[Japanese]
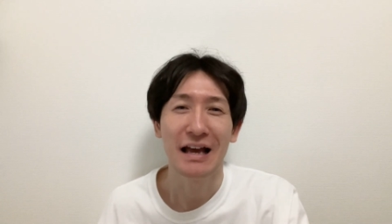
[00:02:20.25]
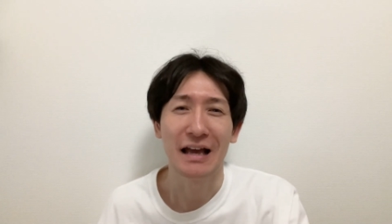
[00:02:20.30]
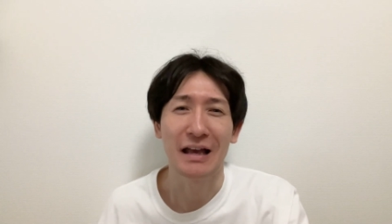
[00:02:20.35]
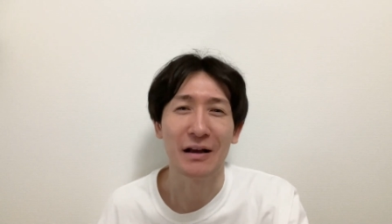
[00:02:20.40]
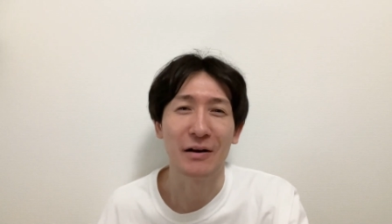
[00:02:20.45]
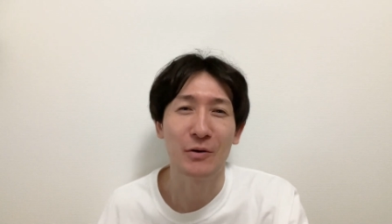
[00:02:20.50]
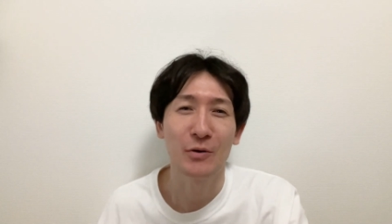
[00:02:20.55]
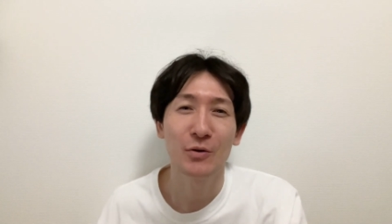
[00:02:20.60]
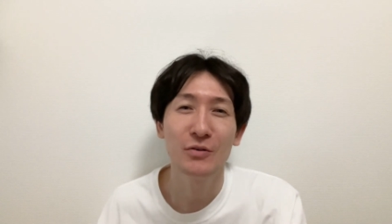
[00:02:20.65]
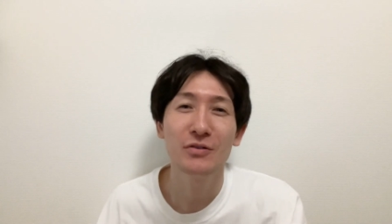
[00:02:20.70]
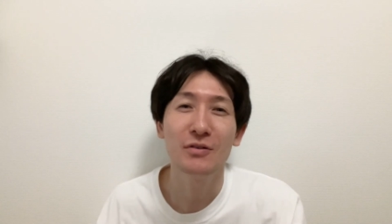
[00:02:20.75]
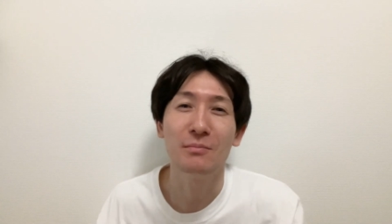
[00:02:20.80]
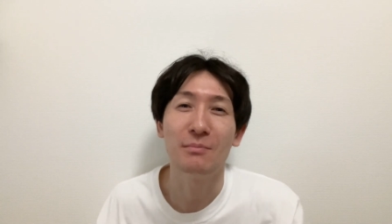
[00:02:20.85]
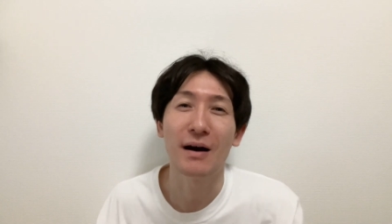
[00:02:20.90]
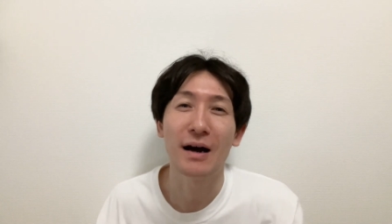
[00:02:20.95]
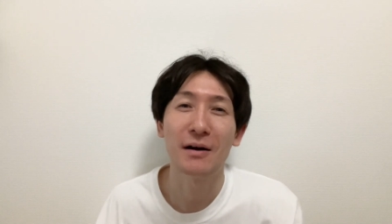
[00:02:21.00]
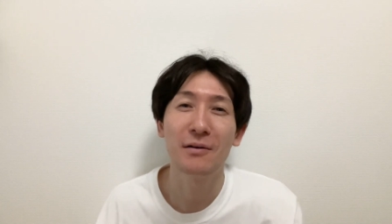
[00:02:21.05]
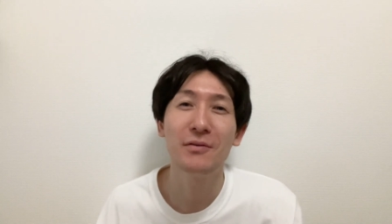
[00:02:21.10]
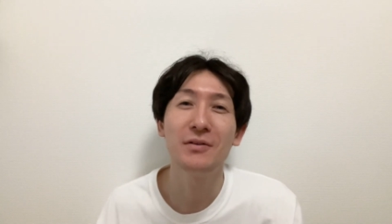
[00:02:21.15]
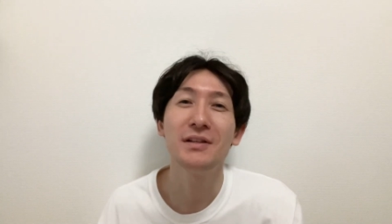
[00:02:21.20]
えー、今度
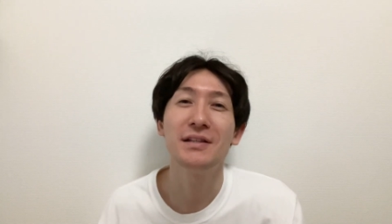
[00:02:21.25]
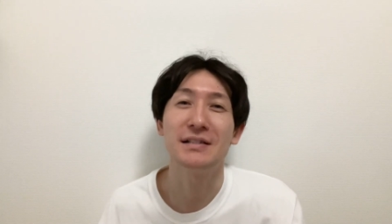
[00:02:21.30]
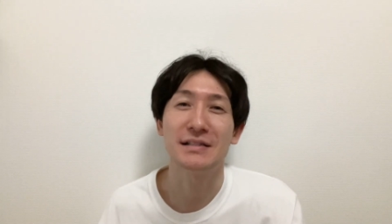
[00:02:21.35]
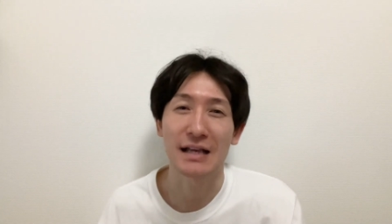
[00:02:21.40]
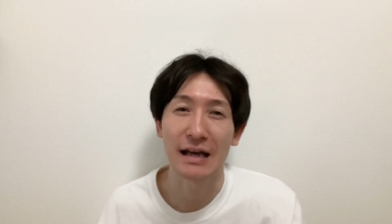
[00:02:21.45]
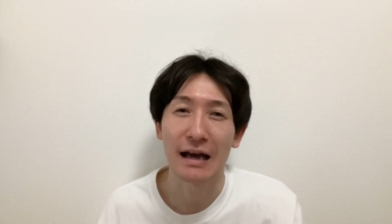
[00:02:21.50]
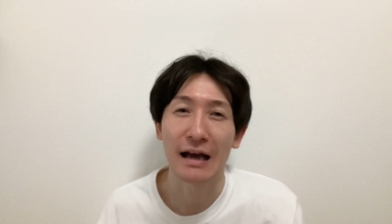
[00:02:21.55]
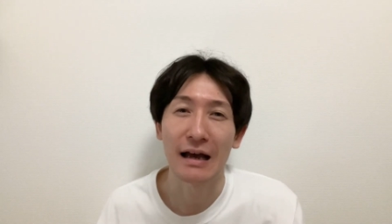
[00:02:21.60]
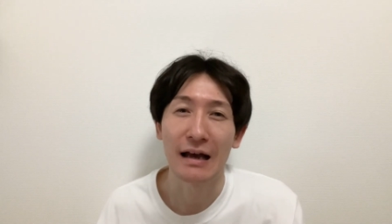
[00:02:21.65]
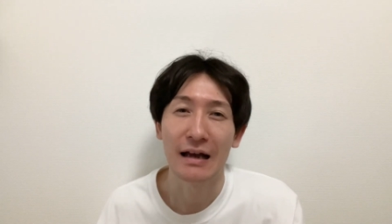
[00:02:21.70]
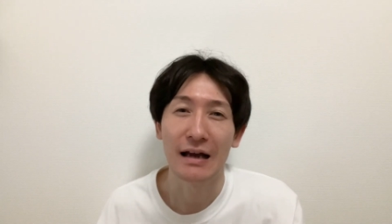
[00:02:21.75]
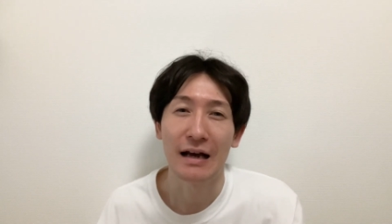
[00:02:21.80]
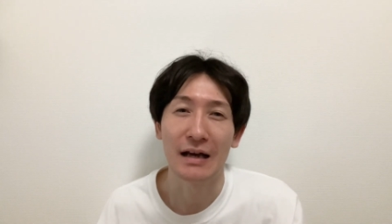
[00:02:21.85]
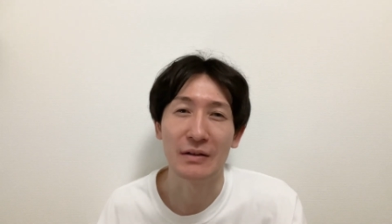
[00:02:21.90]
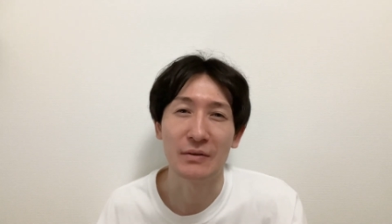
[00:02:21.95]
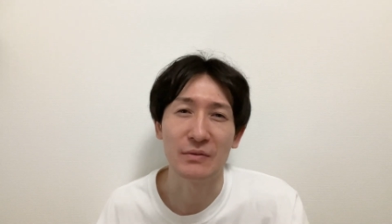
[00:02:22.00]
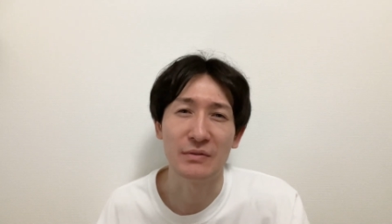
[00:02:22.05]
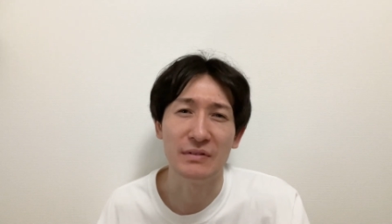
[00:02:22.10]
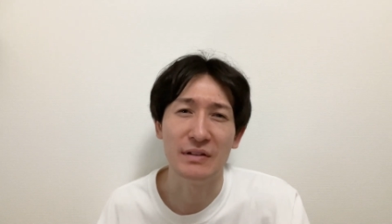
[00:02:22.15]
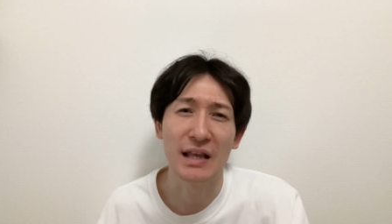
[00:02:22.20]
孫にさ、
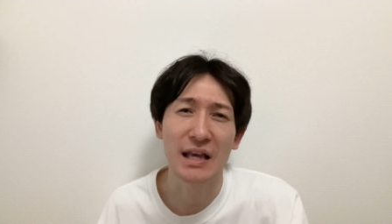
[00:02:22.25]
あの、